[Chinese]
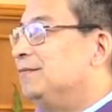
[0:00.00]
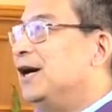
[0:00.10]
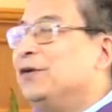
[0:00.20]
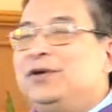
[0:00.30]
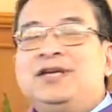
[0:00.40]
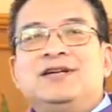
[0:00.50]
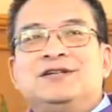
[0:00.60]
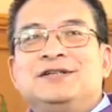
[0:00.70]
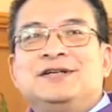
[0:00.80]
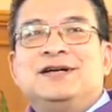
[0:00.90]
马云
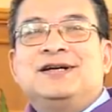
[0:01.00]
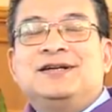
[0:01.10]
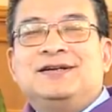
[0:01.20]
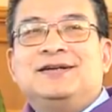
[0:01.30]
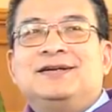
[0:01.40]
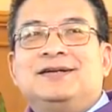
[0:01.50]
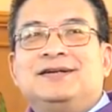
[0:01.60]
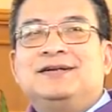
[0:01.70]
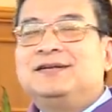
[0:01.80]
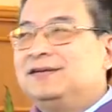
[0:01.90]
也是
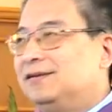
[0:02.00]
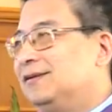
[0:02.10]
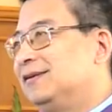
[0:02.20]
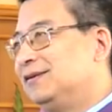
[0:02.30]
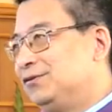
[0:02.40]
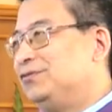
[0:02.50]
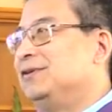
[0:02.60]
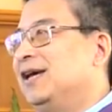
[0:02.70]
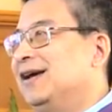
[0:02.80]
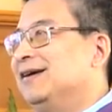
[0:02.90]

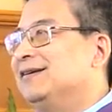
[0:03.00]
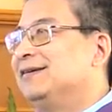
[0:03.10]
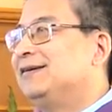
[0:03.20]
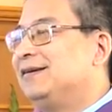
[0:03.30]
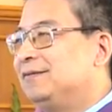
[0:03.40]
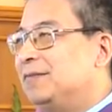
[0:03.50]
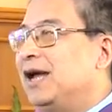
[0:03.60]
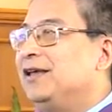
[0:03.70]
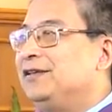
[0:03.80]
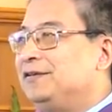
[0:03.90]
许愿，
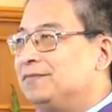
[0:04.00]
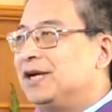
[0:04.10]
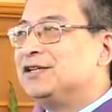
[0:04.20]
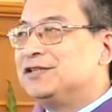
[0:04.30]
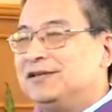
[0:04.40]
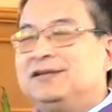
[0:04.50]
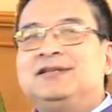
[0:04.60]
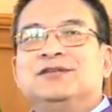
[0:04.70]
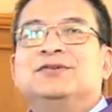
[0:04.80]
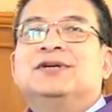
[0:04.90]
卖艺卖
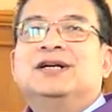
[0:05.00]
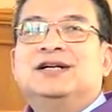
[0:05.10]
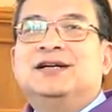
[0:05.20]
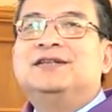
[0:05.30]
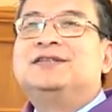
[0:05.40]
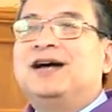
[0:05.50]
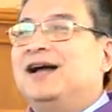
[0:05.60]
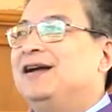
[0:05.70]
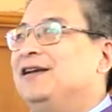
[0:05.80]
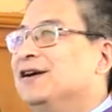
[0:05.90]
身，结果人
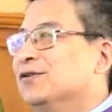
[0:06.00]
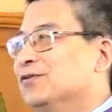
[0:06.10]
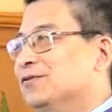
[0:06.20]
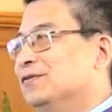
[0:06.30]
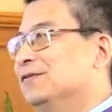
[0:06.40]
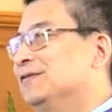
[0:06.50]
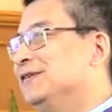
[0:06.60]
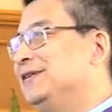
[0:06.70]
财两空。